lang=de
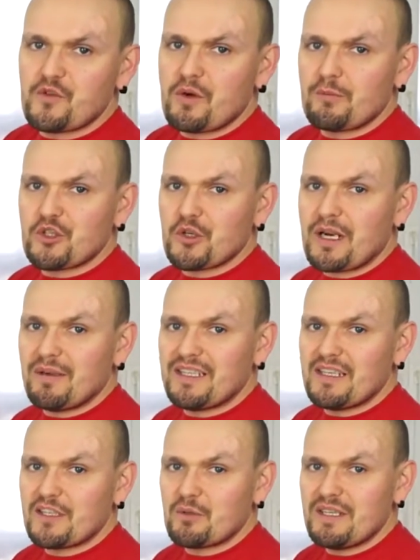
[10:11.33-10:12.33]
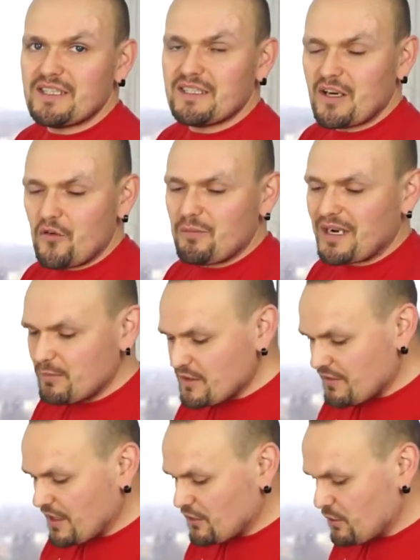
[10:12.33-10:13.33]
So am Stück kann man die natürlich nicht drauf machen. Die
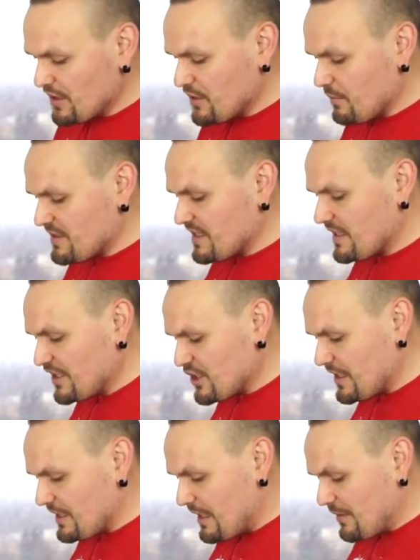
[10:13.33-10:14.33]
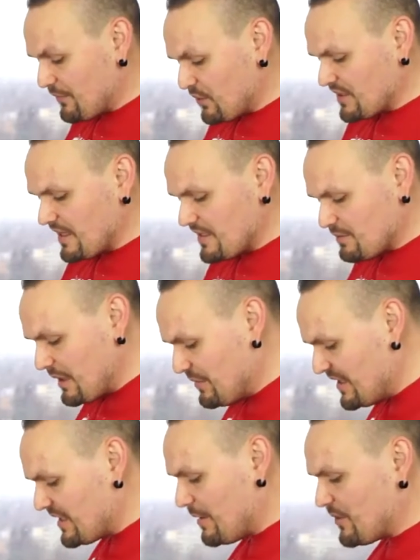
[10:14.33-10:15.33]
müssen wir natürlich noch ein bisschen klein schneiden, aber der Vorteil ist bei
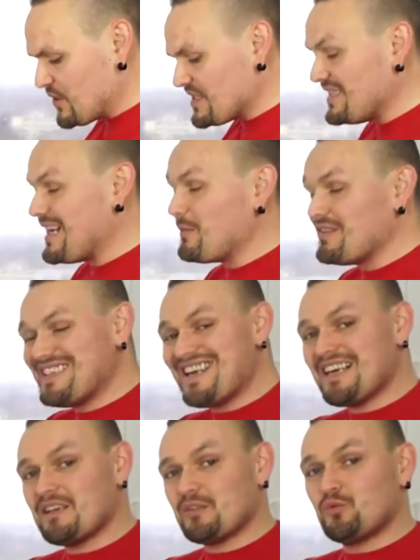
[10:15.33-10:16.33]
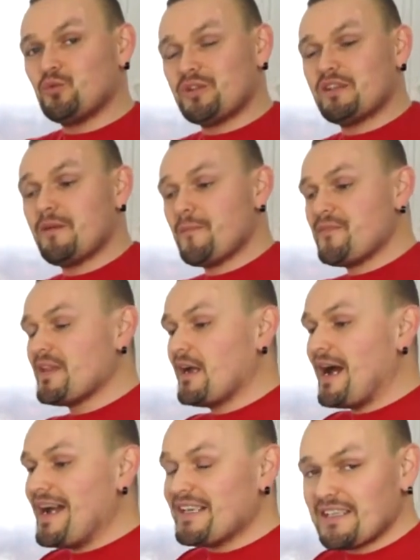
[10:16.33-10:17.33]
den Mini-Cabanossi, die haben einen sehr guten
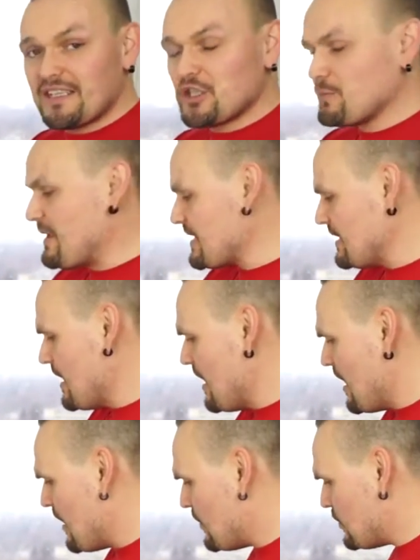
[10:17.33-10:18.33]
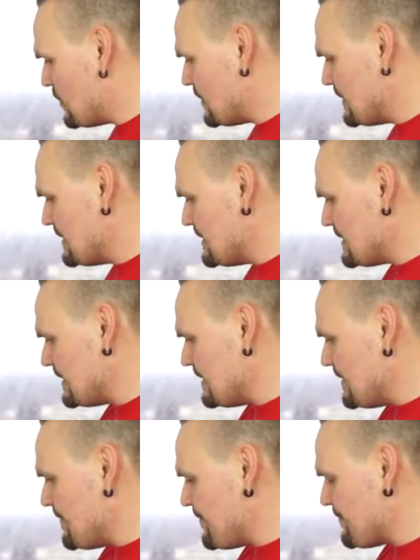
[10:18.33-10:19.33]
eigenen Geschmack. Und
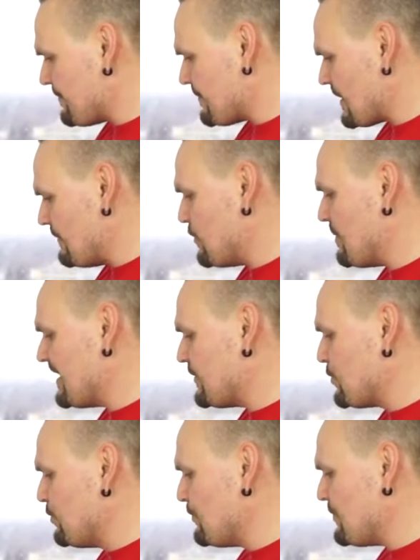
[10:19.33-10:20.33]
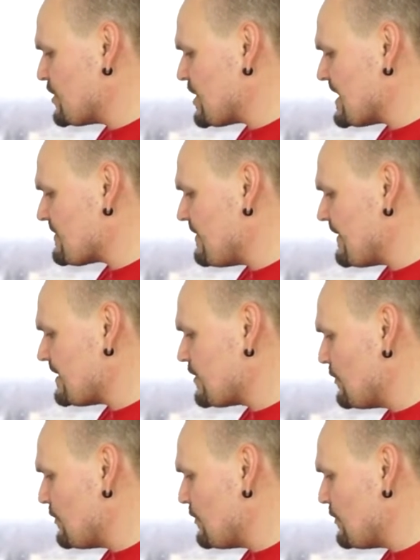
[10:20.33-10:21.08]
ähm, wobei den Thunfisch lassen wir weg.